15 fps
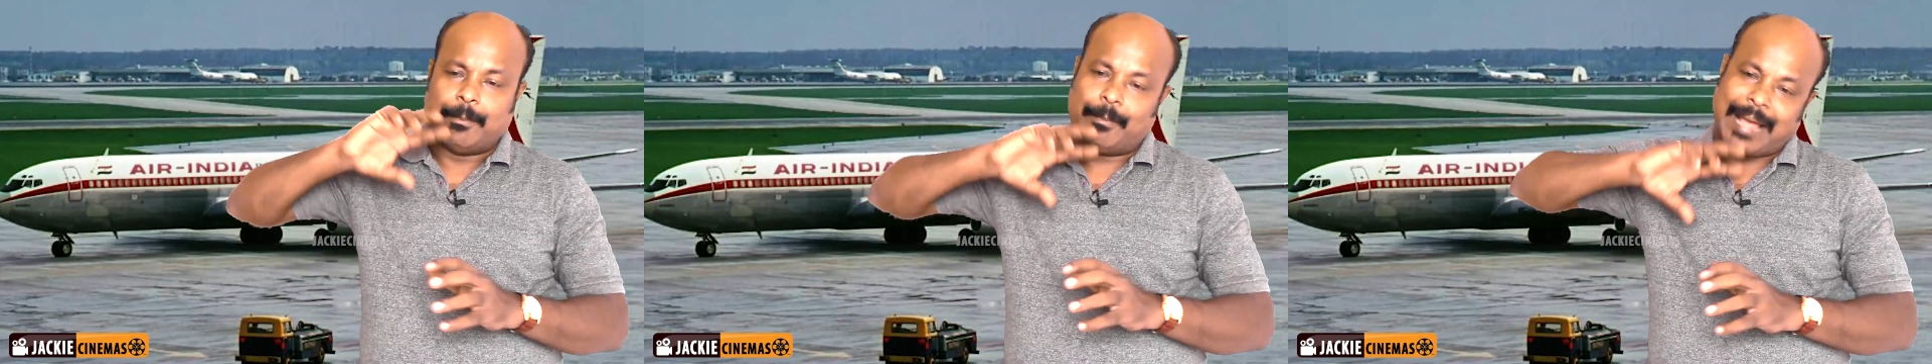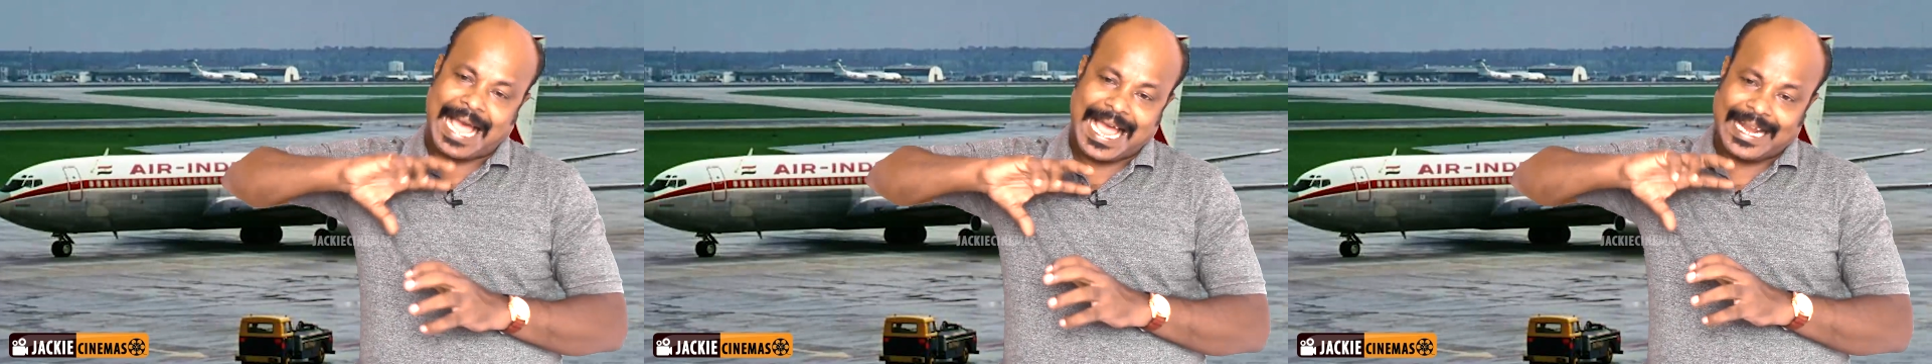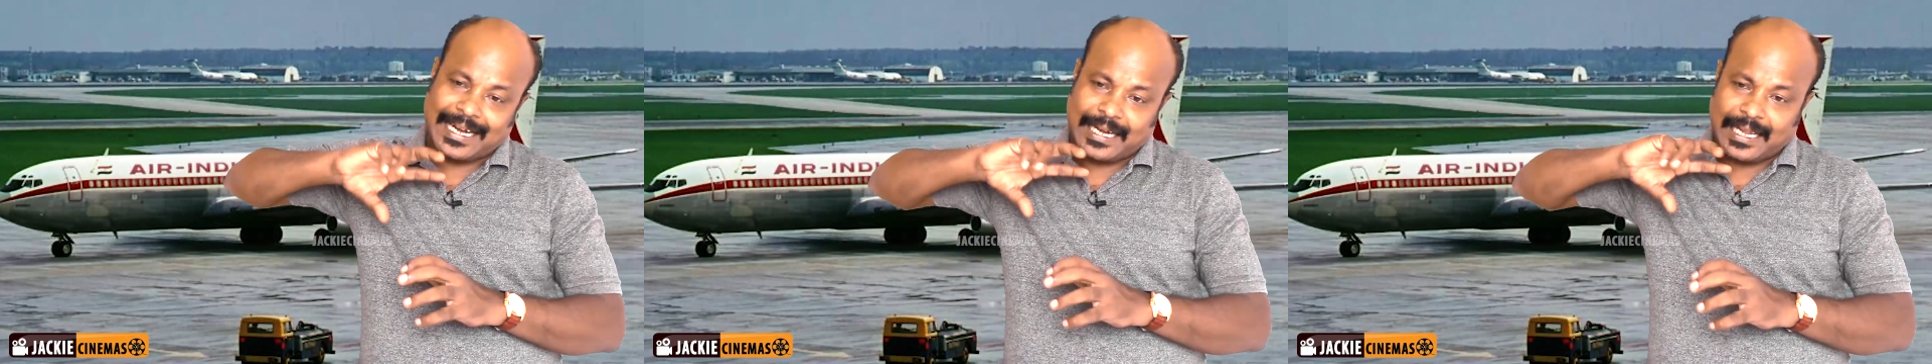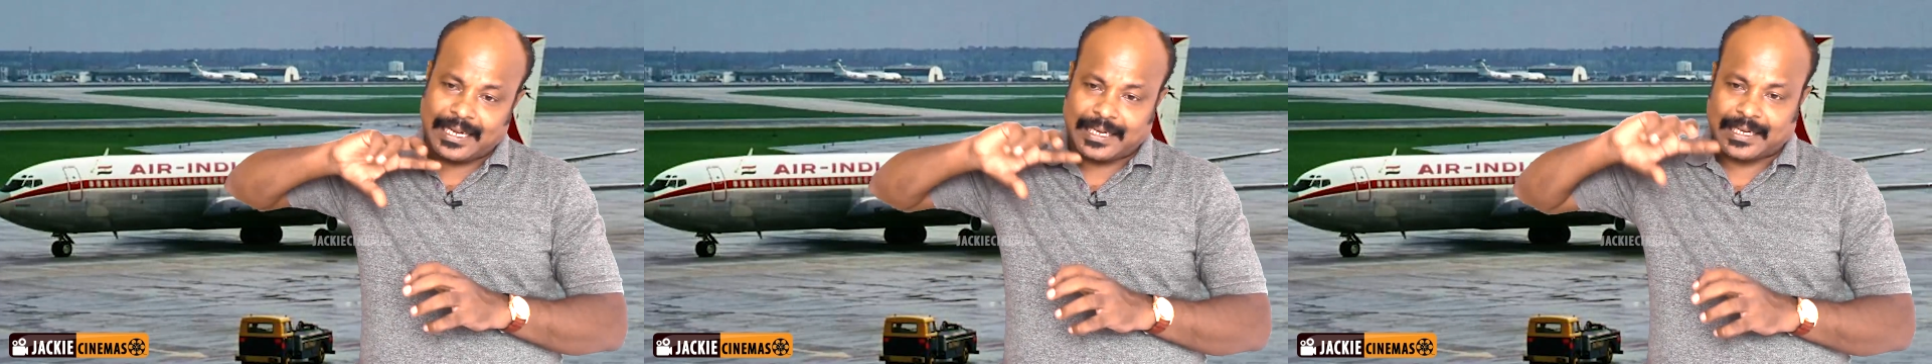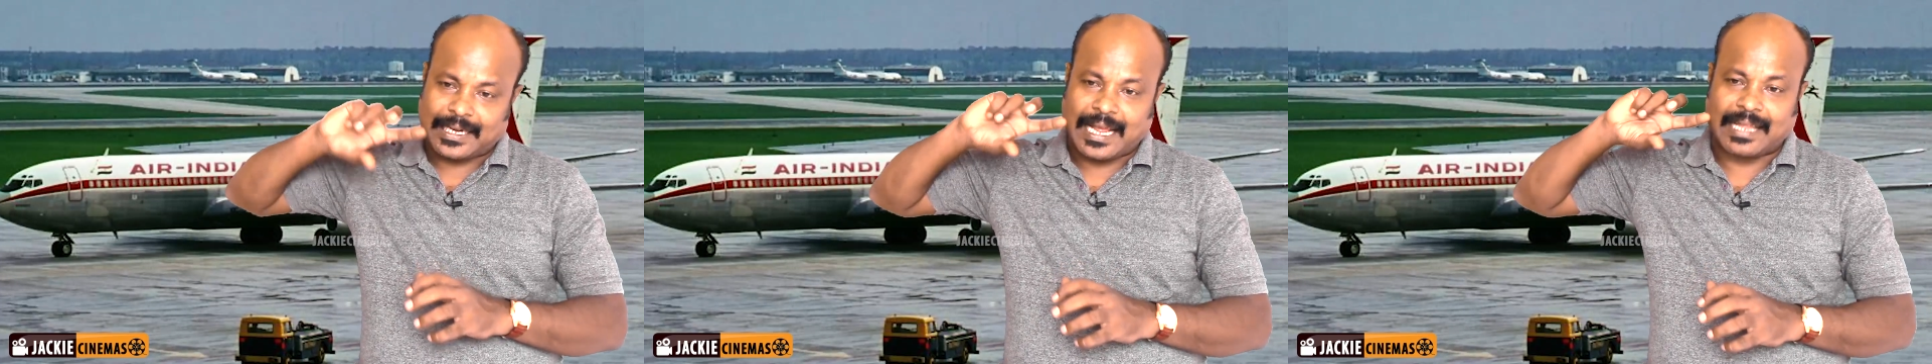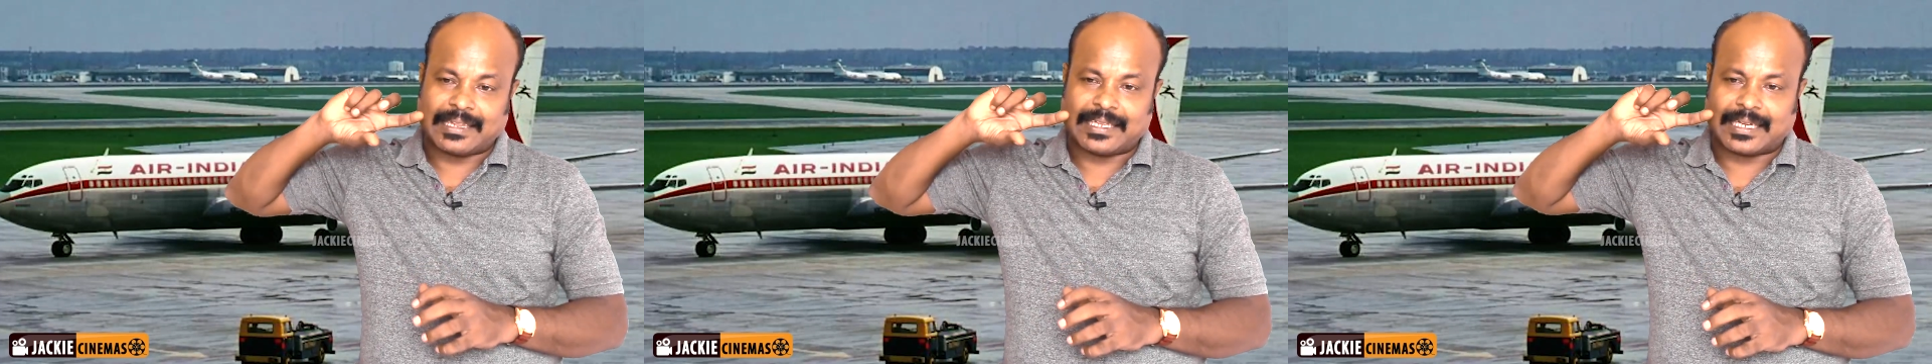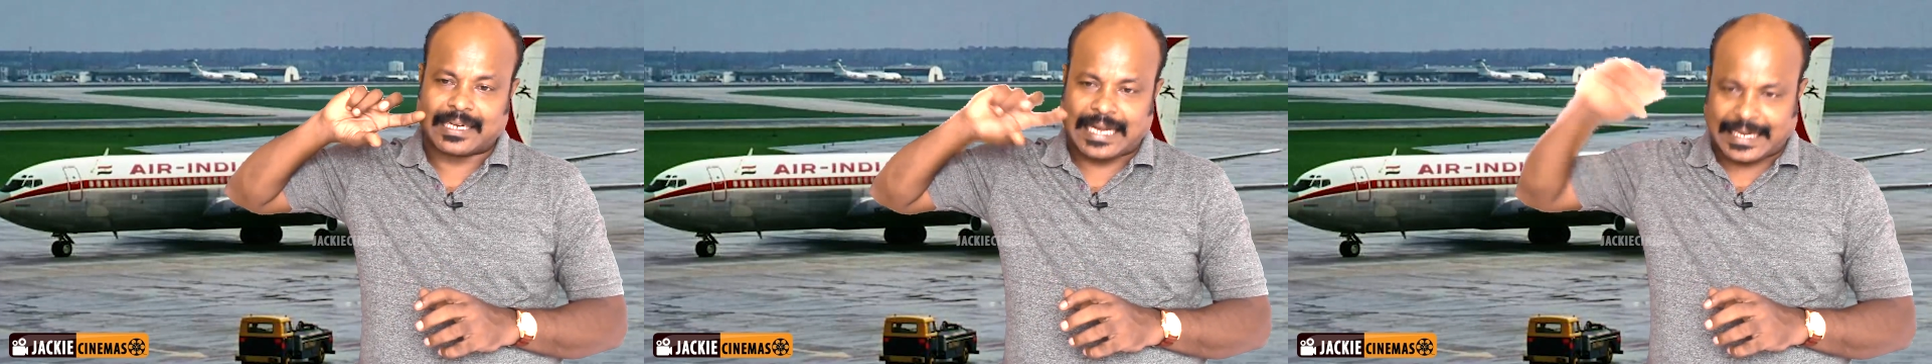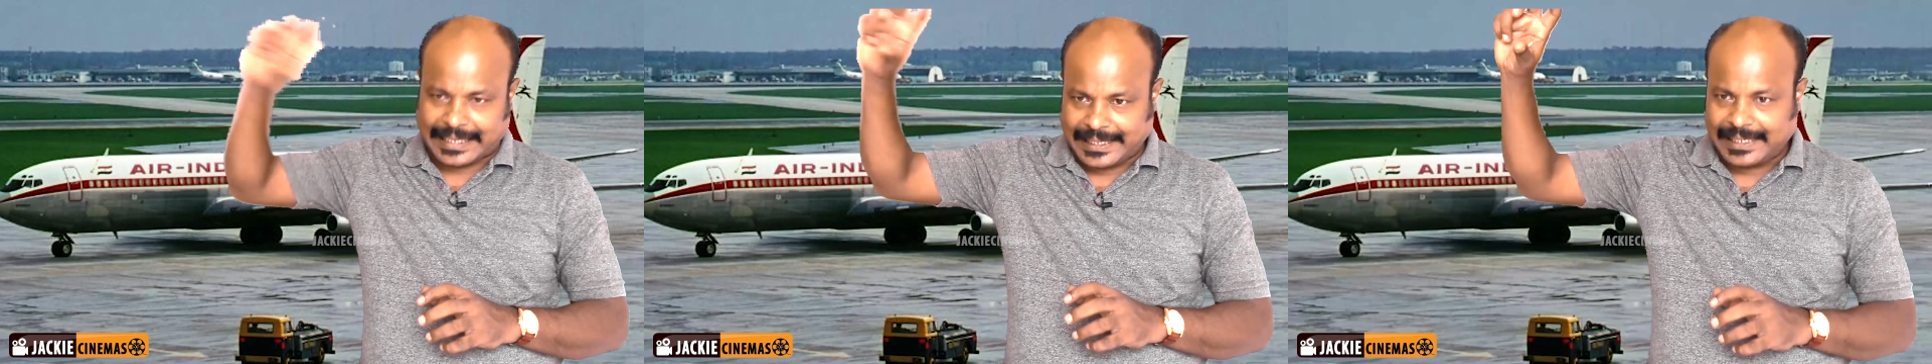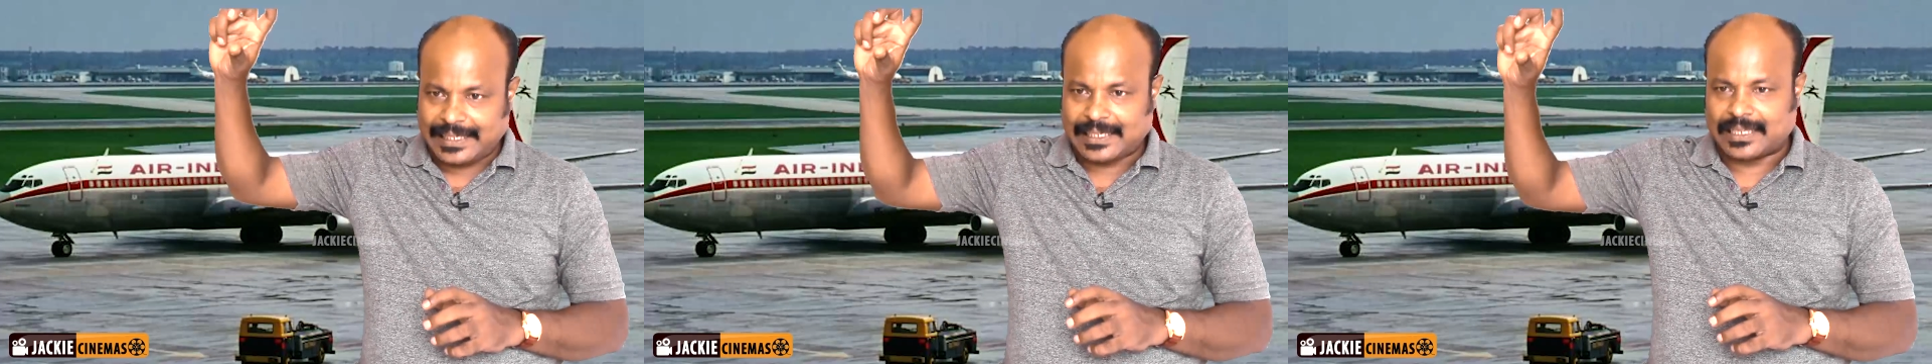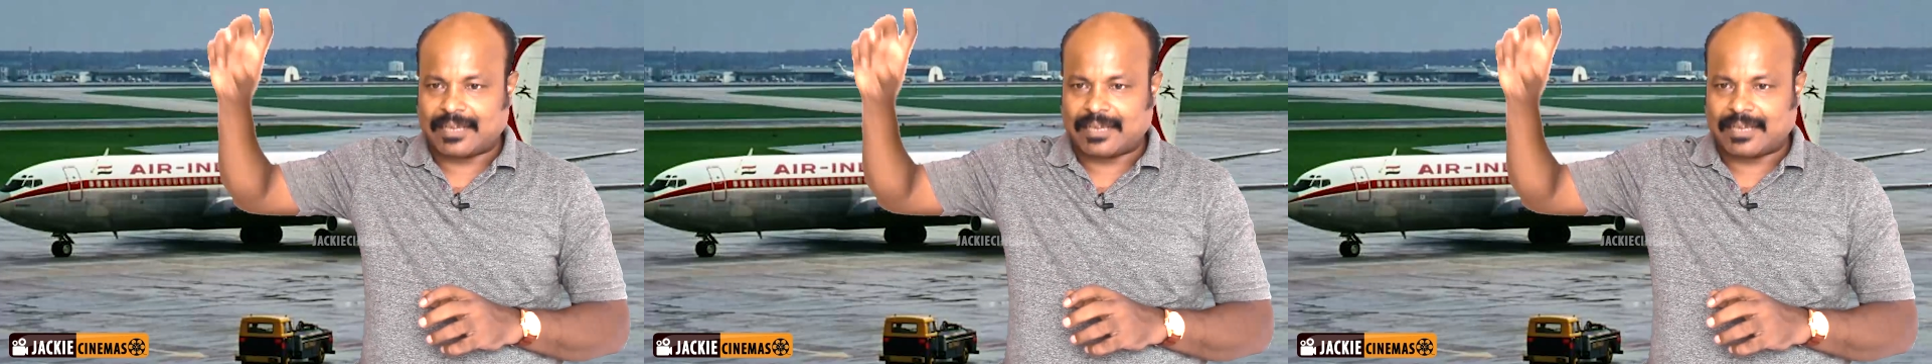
பேக்கில் இருக்கிற அந்த ரக்கையில்